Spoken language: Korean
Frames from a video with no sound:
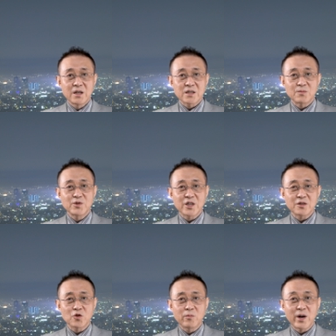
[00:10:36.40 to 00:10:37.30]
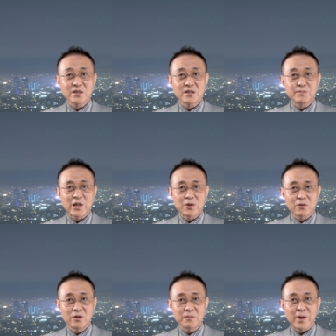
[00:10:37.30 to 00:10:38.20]
자, 문제는 조 바이든
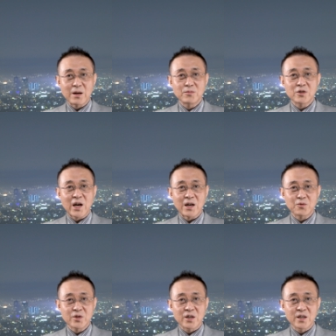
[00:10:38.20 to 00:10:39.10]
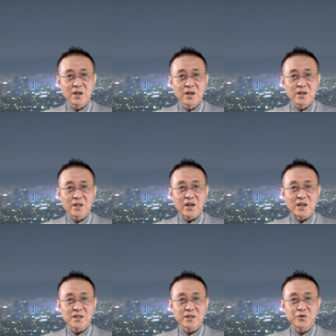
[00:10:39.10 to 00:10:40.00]
대통령 방문 하루 전
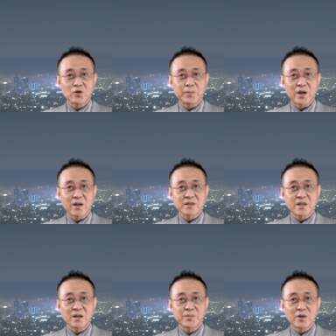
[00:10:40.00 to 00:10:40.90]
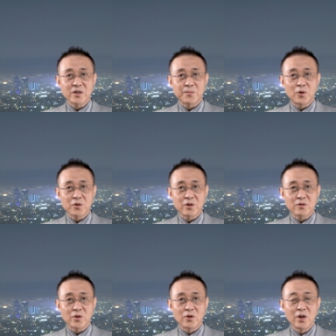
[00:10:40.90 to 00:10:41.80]
가자지구 팔레스타인 병원의
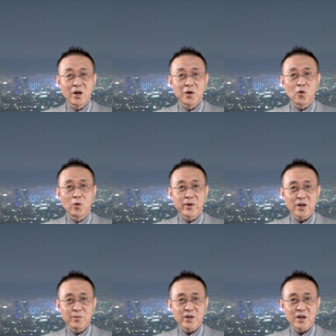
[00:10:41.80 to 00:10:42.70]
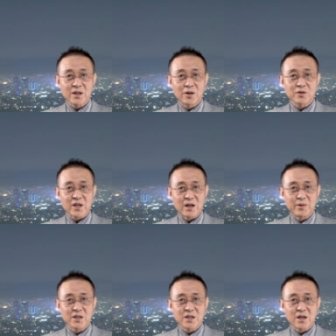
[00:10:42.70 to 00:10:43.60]
폭격으로 500여 명 가까운
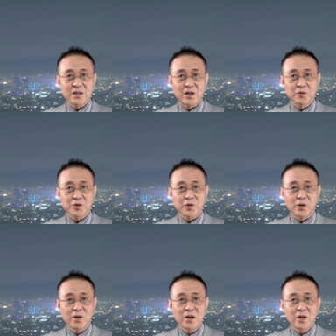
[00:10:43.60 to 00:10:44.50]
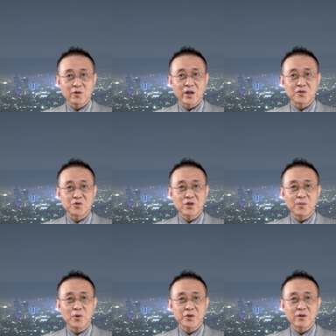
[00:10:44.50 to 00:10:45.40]
사망자가 나온 것으로 과연
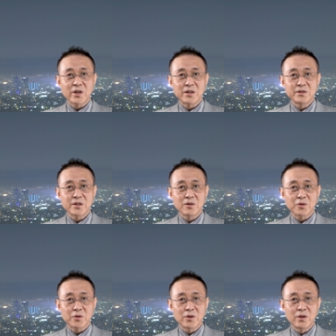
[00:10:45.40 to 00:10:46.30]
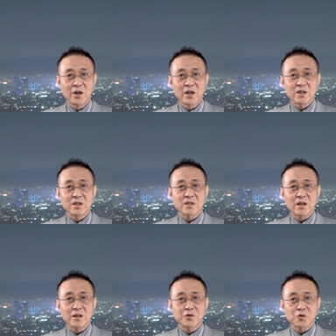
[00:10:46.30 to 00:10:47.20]
누가 폭격을 했는지를 놓고
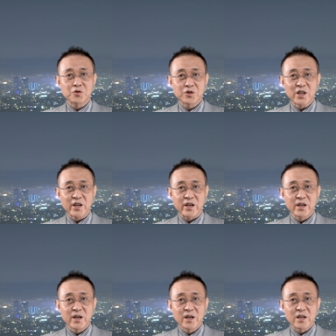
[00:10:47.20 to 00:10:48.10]
이스라엘 쪽 주장에